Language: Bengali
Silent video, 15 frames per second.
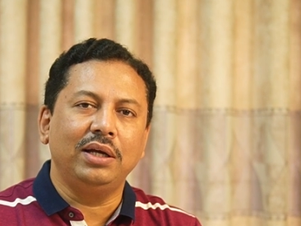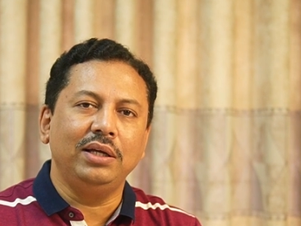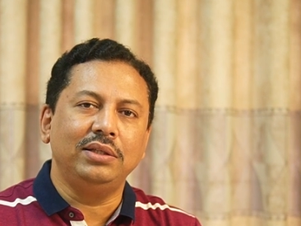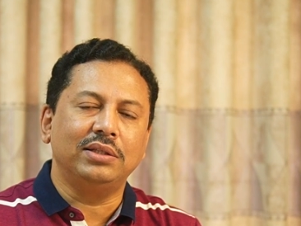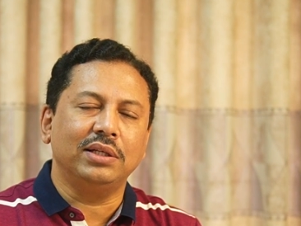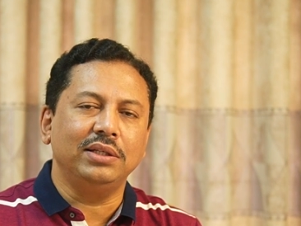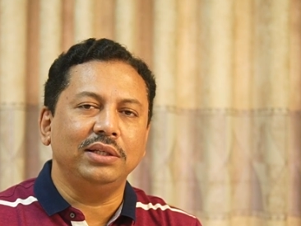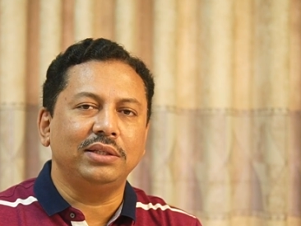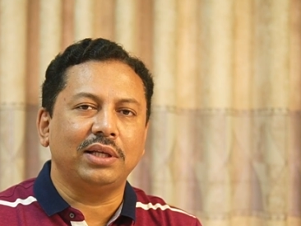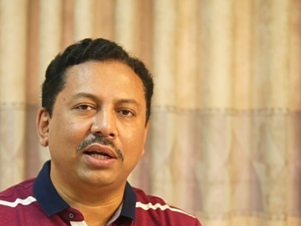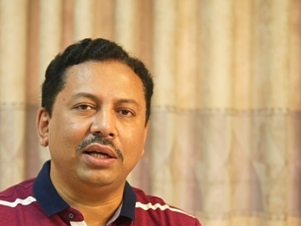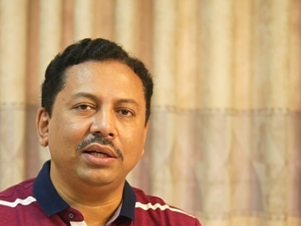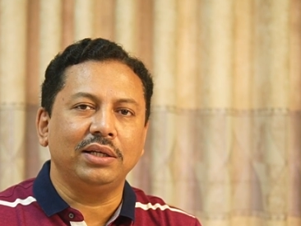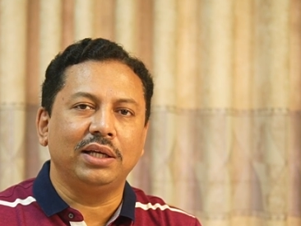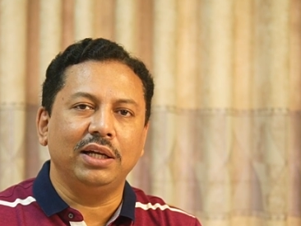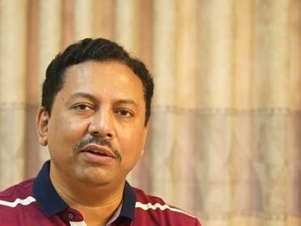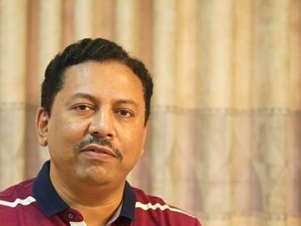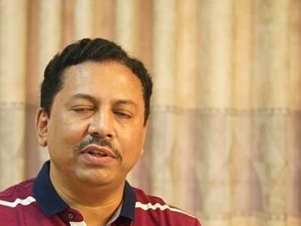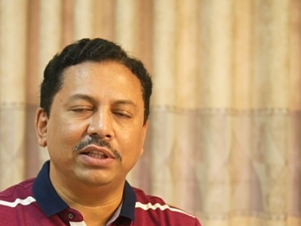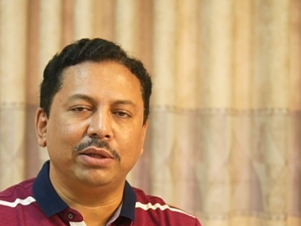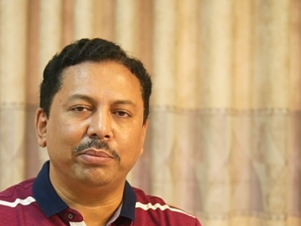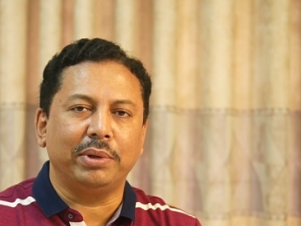ইত্যাদি তারা গিলে
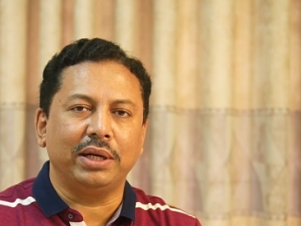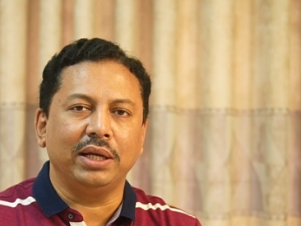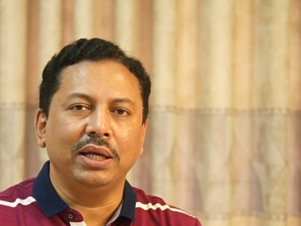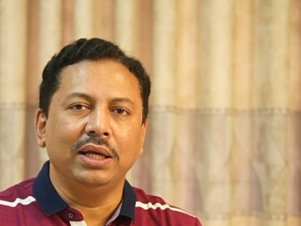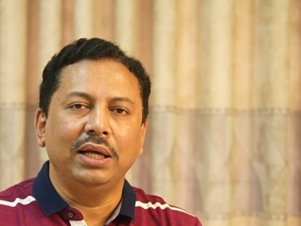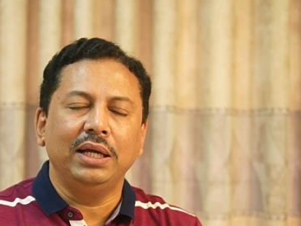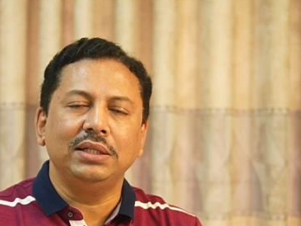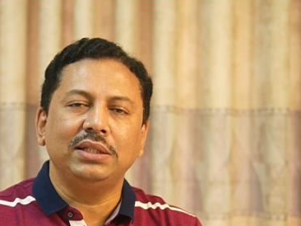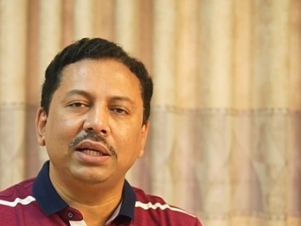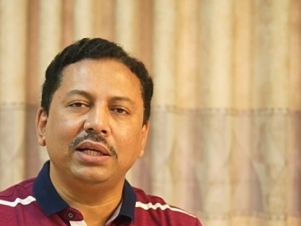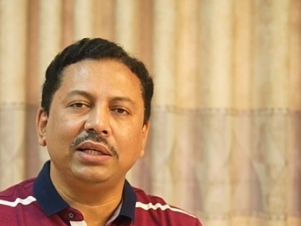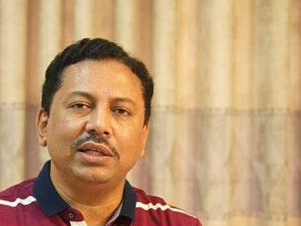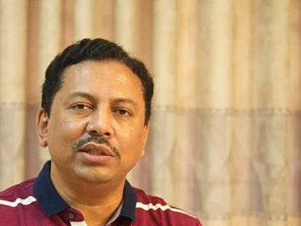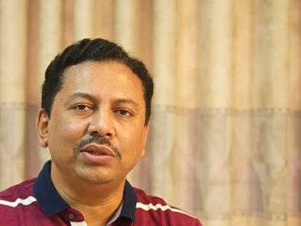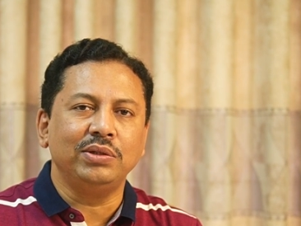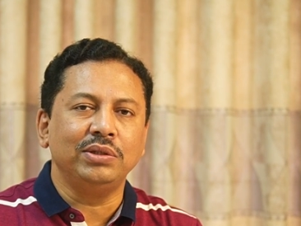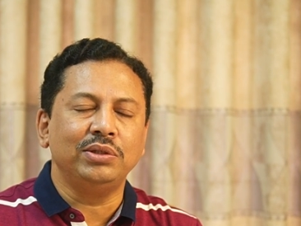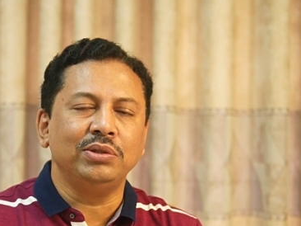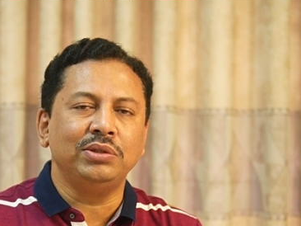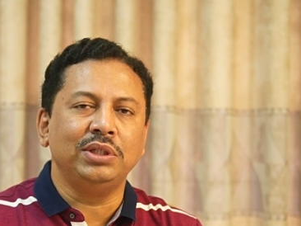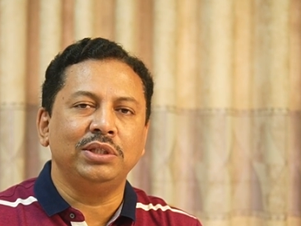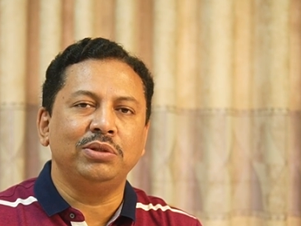ফেলতে পারে এছাড়া কিছু কিছু
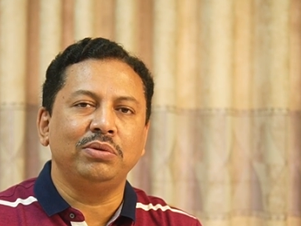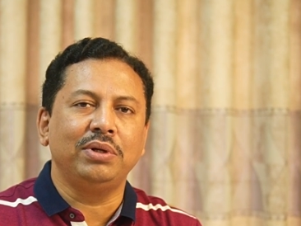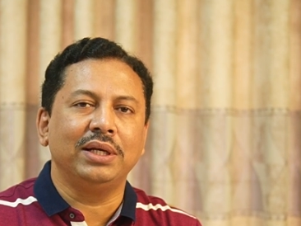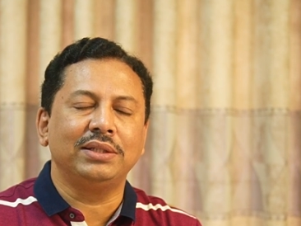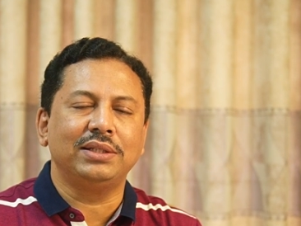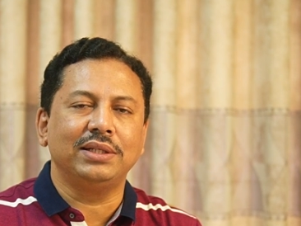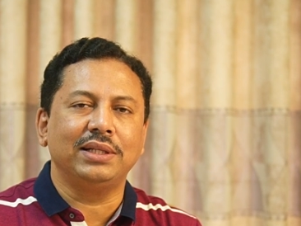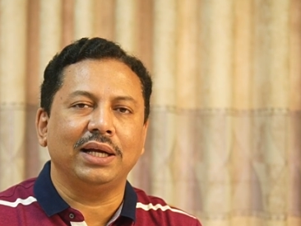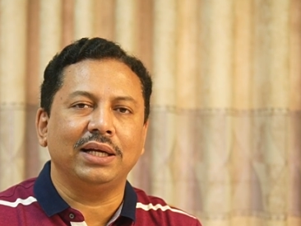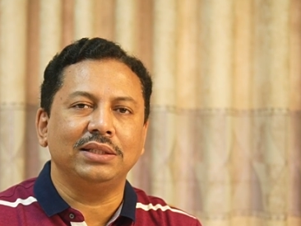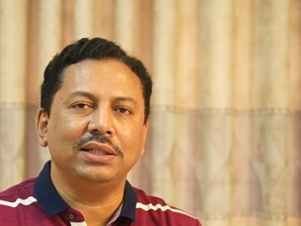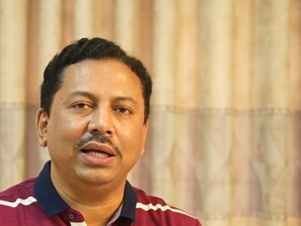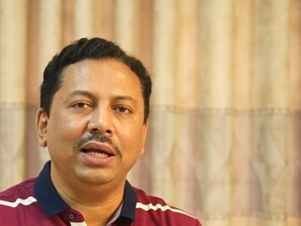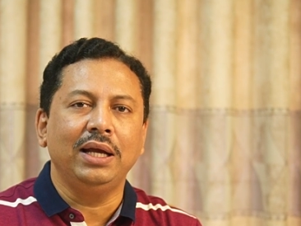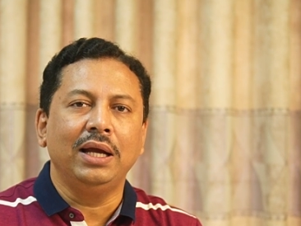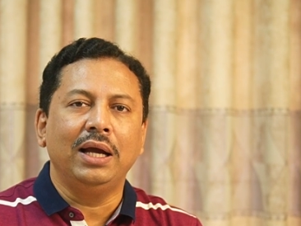শিশুর ক্ষেত্রে দেখা যায়